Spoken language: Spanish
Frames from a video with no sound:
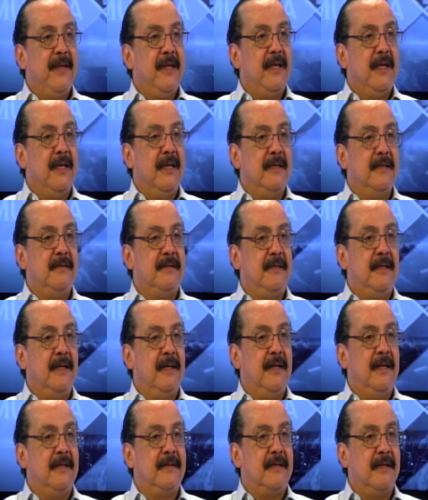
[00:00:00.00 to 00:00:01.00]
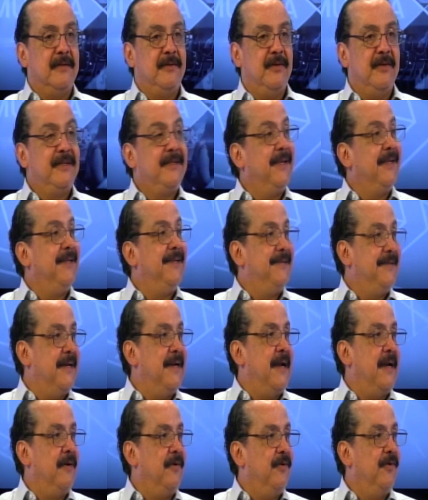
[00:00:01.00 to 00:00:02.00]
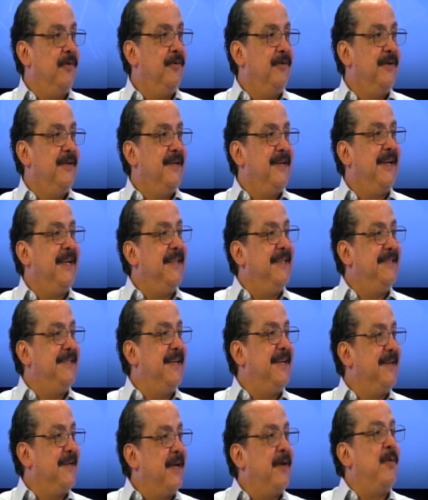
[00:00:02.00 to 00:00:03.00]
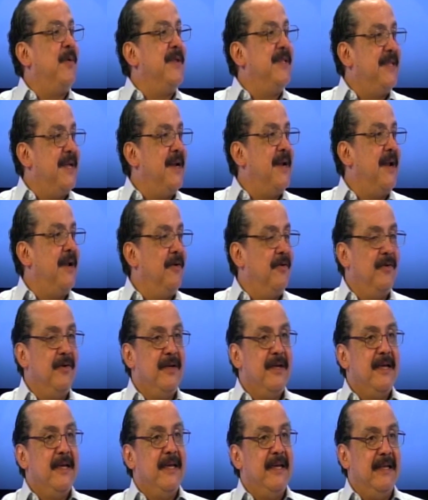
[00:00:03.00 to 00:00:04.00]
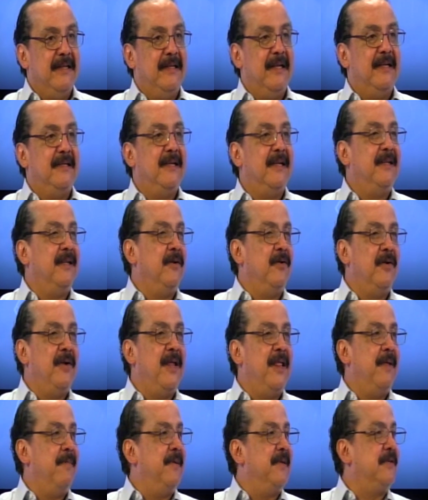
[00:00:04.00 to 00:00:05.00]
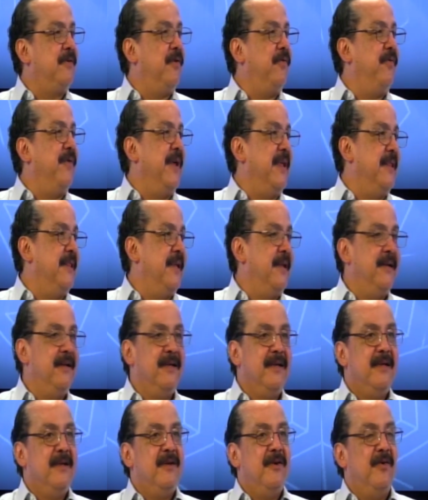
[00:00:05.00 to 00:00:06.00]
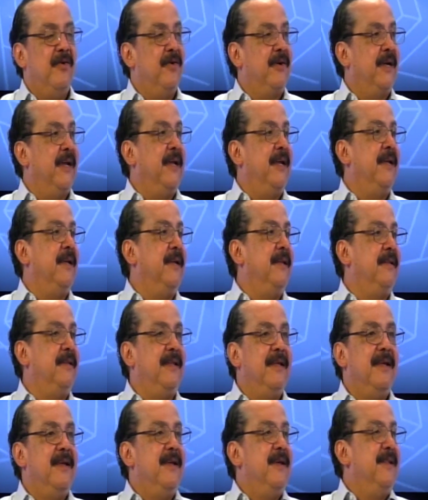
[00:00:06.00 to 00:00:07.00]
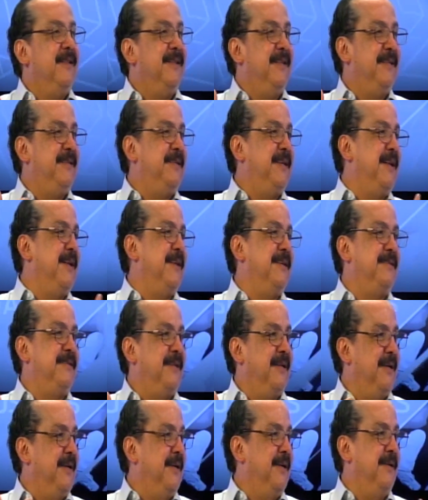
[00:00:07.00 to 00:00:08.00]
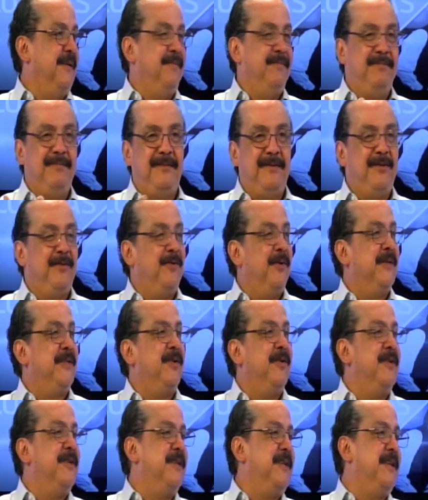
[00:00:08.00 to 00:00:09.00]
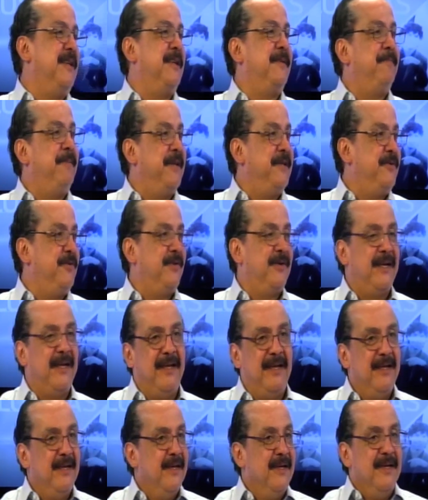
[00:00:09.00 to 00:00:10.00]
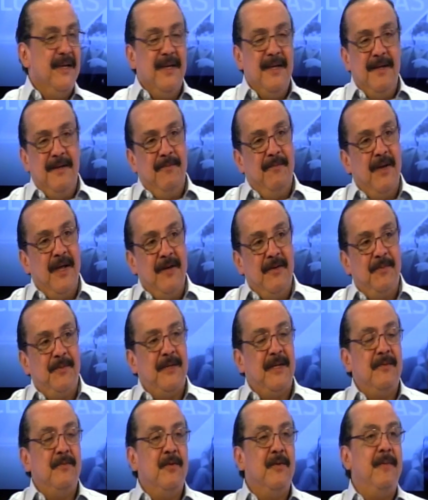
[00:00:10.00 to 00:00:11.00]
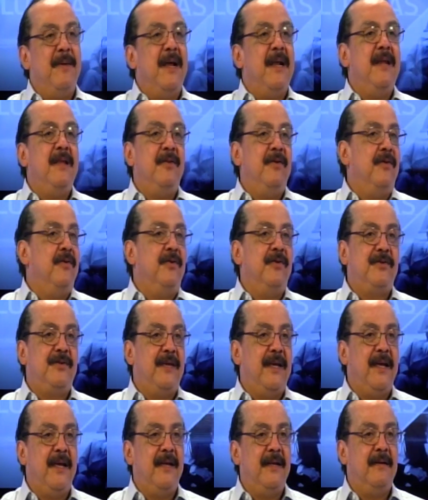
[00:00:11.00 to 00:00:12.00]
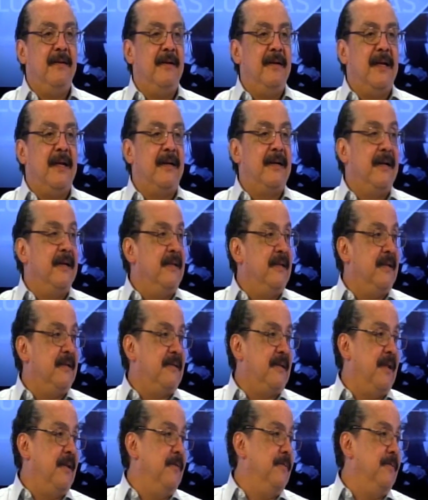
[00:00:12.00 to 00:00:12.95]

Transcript: este, las canciones que dicen algo, que dicen, que cuentan algo interesante y no nada más que ofenden o que dicen este, cuestiones de despecho que, bueno, pues es muy válido, no sé. O no dicen nada.